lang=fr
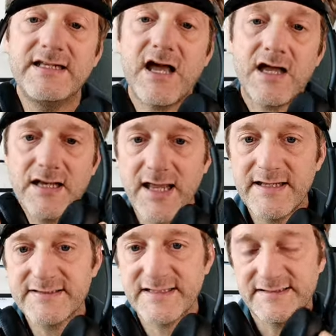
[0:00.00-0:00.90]
Il a
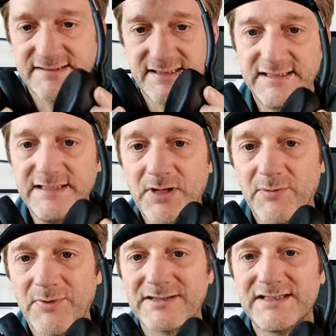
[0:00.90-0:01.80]
l'ANC, c'est
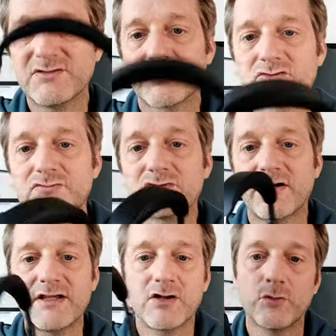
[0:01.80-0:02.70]
hyper pratique lorsque vous
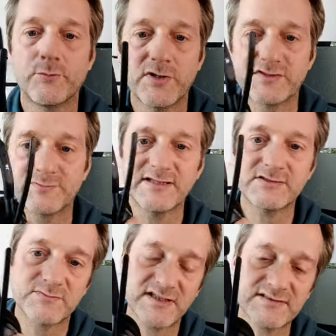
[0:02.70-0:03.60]
travaillez en open space,
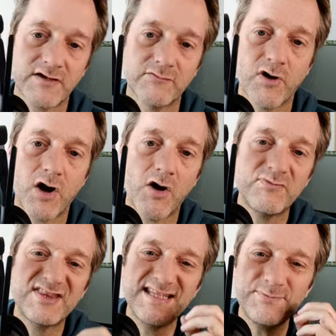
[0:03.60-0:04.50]
comme ça, ça envoie un
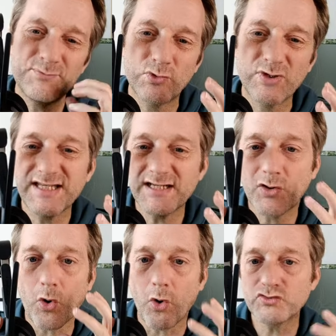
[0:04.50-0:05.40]
petit bruit
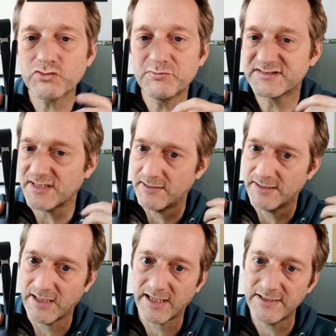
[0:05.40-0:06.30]
rose, mais ça
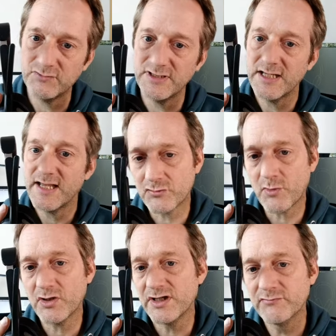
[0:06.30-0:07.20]
réduit
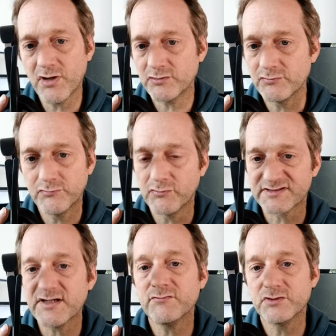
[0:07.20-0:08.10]
fortement les voix de vos
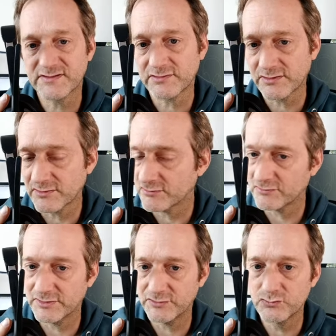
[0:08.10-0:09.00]
voisins, vous les
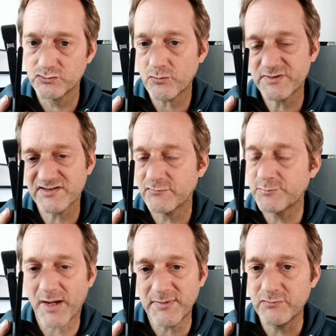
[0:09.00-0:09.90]
entendez toujours, mais ça
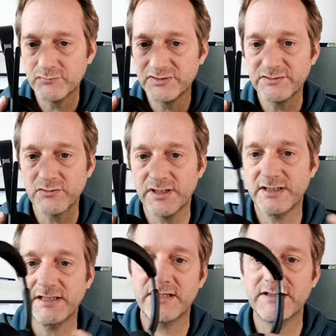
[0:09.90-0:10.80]
vous permet de vous
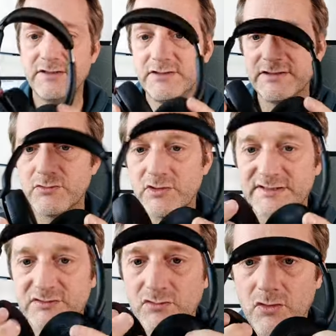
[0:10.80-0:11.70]
isoler. Il a une
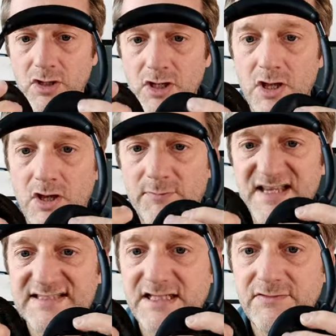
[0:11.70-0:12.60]
isolation
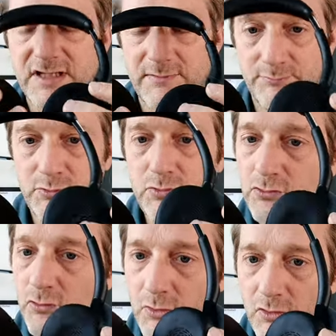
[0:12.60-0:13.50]
passive qui est plutôt